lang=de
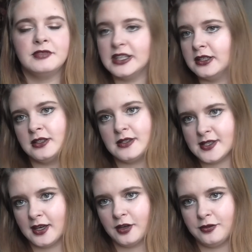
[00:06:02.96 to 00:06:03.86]
wie ihr die
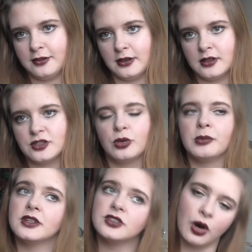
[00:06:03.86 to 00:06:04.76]
Sache findet.
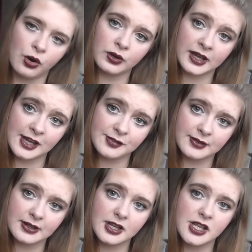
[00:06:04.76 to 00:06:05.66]
Ob ihr das auch okay
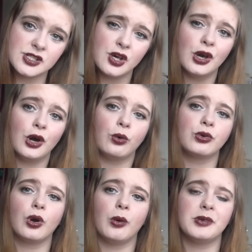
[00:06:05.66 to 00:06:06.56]
findet
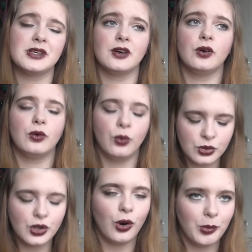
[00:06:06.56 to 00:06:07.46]
oder ob ihr,
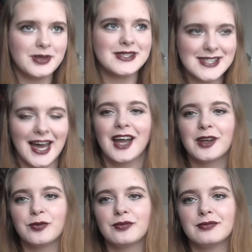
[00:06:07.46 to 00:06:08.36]
oder ob ihr
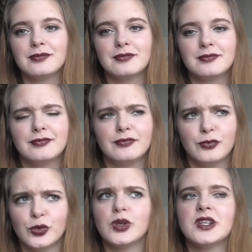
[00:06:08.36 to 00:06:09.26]
sagen
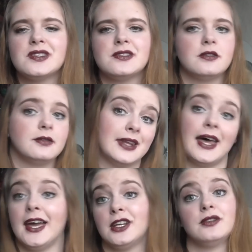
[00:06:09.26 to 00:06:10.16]
würdest,
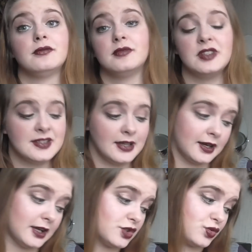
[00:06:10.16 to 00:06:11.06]
nein, die
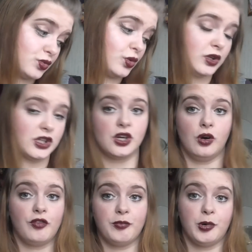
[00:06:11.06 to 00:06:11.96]
Sache hättest du doch nicht
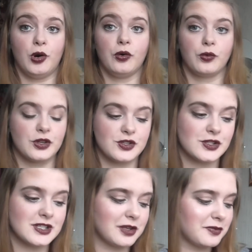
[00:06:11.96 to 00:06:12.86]
kaufen brauchen oder
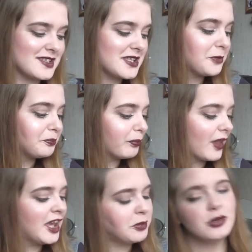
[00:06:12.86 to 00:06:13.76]
sonst irgendwas.
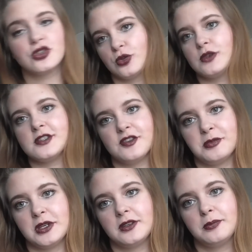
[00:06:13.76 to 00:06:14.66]
Ich bin stolz auf
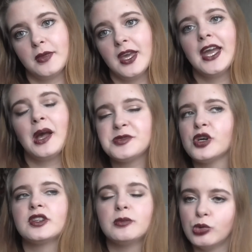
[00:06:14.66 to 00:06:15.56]
mich. Ihr habt
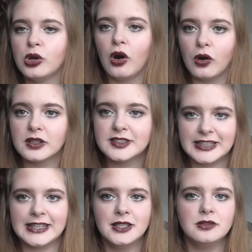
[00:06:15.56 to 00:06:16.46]
ja auch den Müller Hall
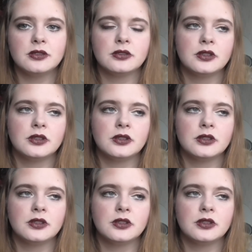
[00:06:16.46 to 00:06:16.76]
gesehen